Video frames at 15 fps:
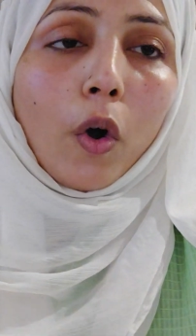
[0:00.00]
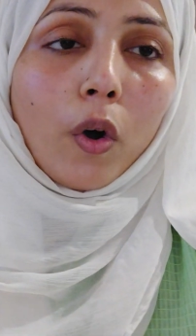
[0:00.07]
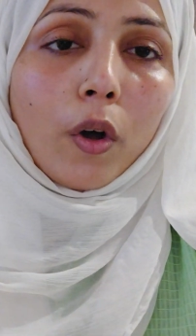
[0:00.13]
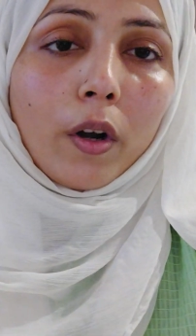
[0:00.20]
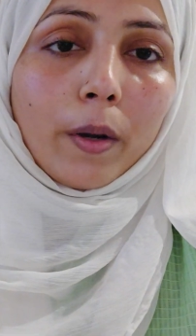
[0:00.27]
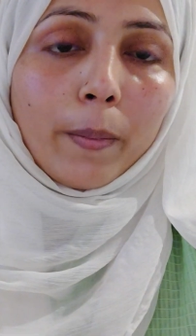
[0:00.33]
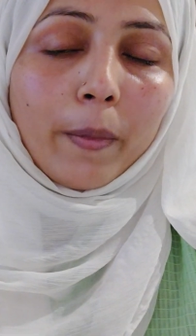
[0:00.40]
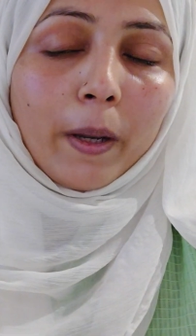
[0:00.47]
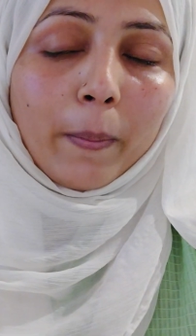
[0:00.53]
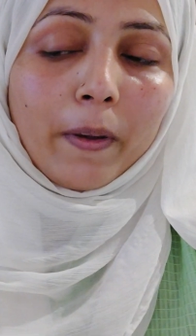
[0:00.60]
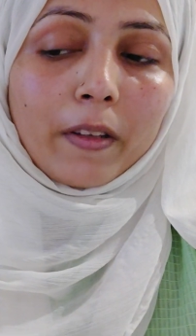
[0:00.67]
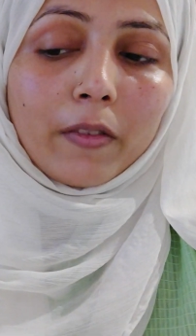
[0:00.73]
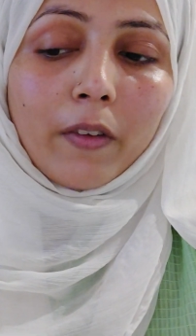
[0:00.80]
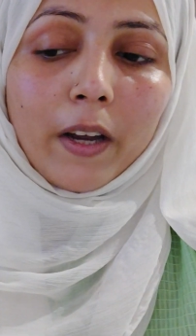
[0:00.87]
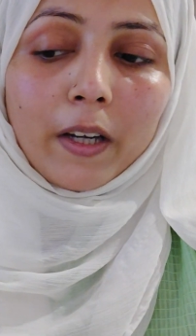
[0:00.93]
और मेरे
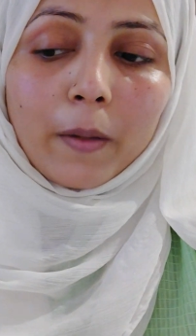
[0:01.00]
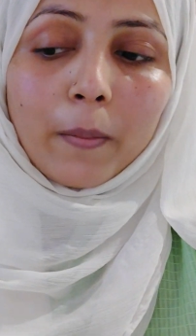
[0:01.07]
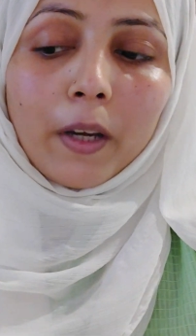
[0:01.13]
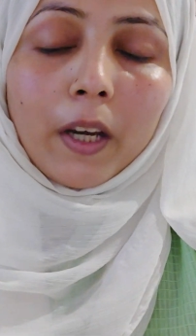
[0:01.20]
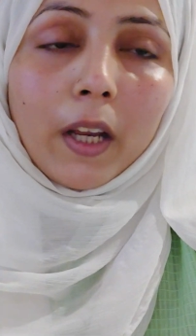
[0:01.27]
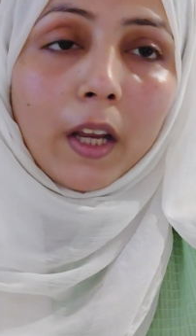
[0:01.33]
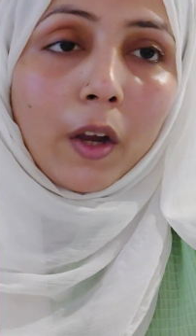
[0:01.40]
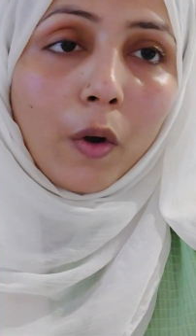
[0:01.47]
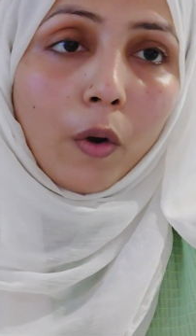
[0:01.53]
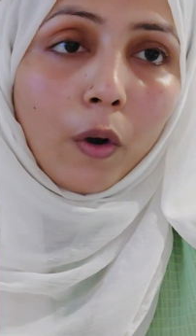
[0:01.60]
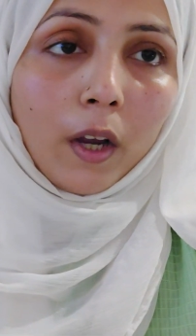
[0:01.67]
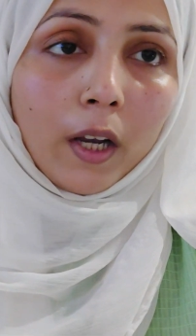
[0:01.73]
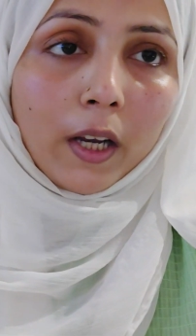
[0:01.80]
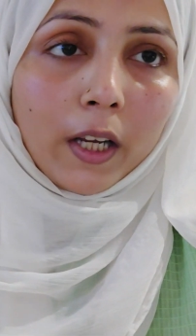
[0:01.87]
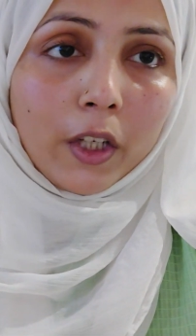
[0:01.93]
पास वैटामिन ई
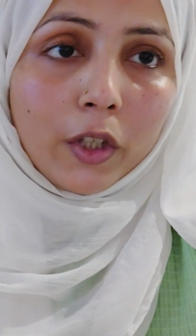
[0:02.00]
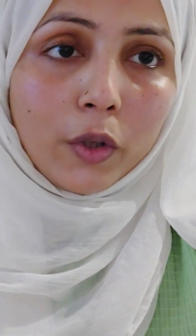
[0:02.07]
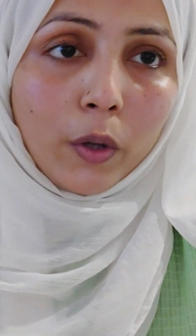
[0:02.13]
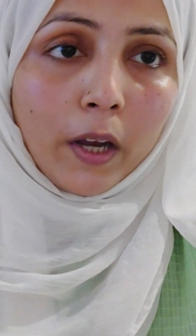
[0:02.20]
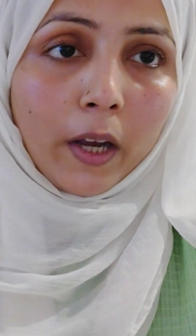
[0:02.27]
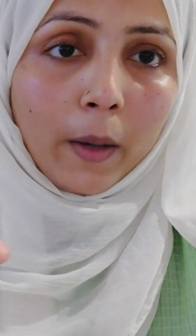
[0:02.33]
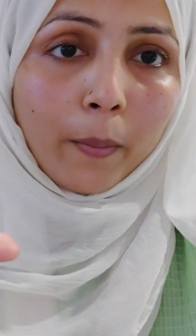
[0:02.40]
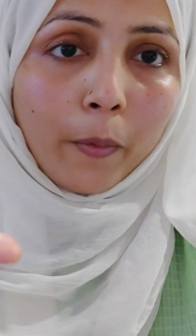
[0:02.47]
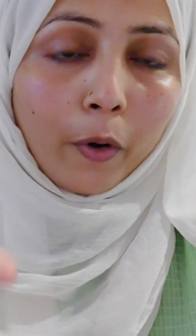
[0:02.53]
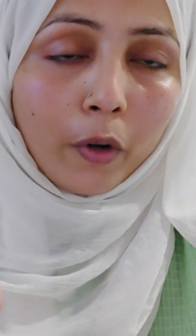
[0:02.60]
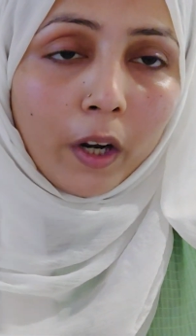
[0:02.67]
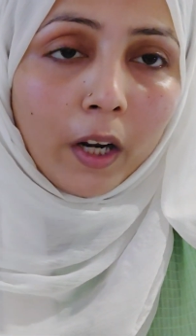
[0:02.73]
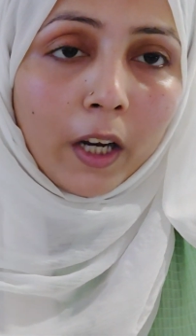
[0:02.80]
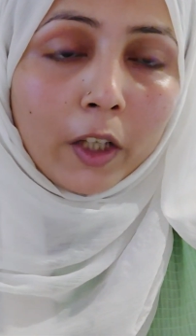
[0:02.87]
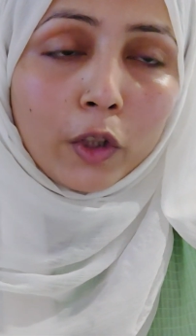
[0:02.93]
ऑयल की जो है
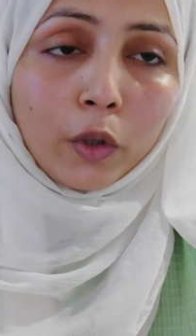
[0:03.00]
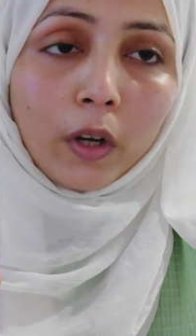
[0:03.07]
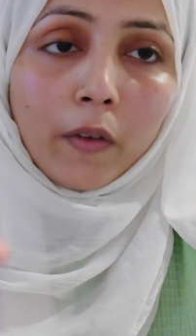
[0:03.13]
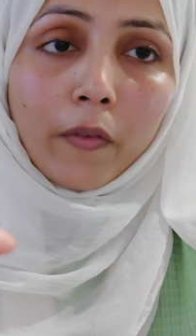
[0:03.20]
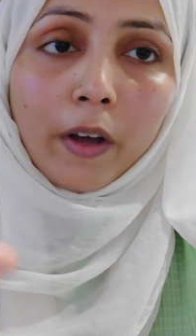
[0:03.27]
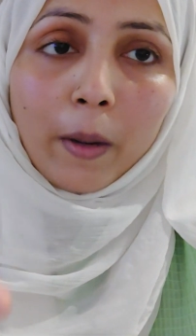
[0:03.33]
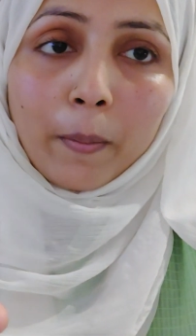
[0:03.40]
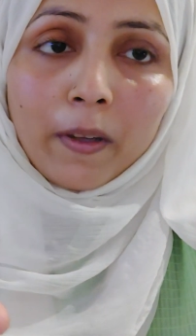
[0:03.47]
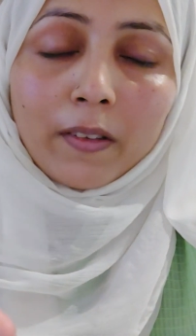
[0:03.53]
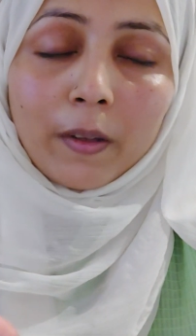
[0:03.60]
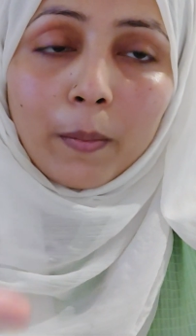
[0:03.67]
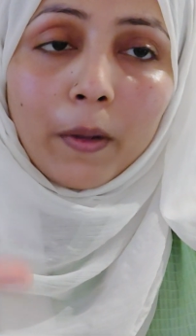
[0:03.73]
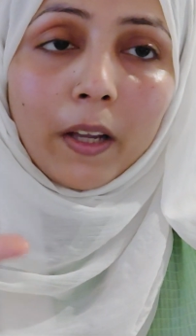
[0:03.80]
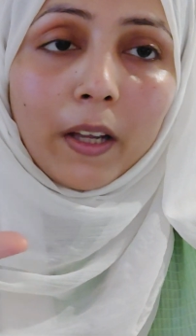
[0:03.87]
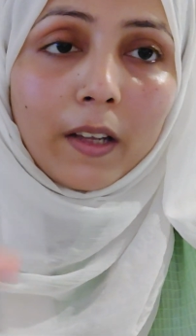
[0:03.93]
बोतल है जो कि
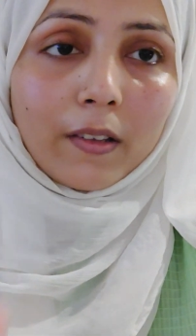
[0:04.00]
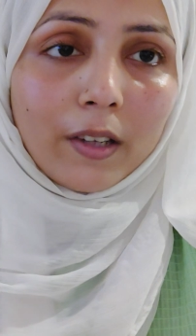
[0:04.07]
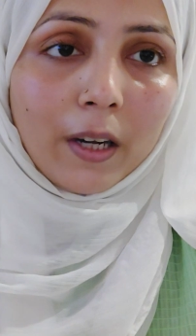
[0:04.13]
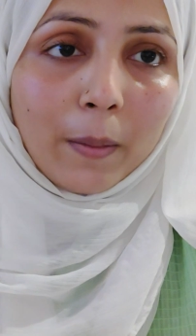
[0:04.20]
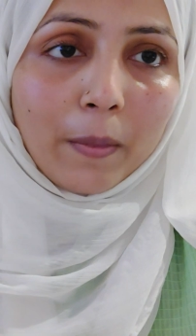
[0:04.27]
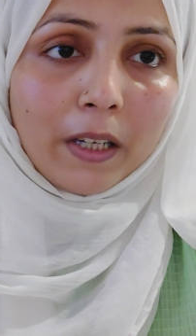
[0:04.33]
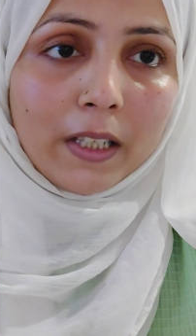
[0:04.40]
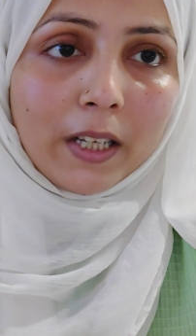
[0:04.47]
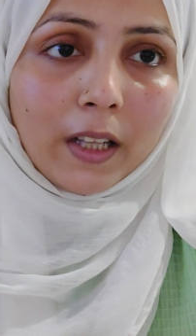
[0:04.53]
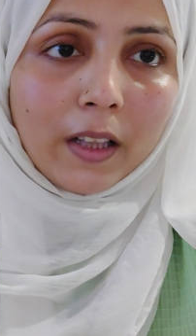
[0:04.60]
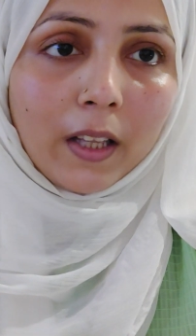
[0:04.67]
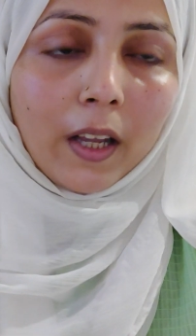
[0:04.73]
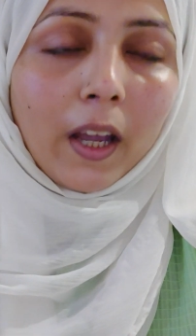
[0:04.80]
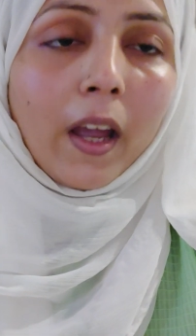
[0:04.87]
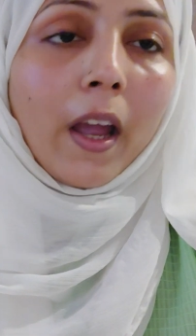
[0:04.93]
फार्मेसी पे इजीली मिल
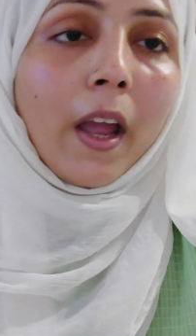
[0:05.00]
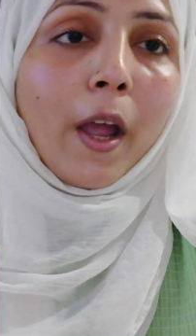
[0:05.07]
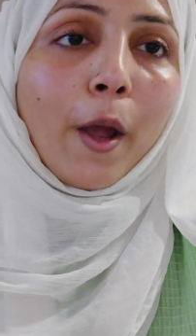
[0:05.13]
जाती है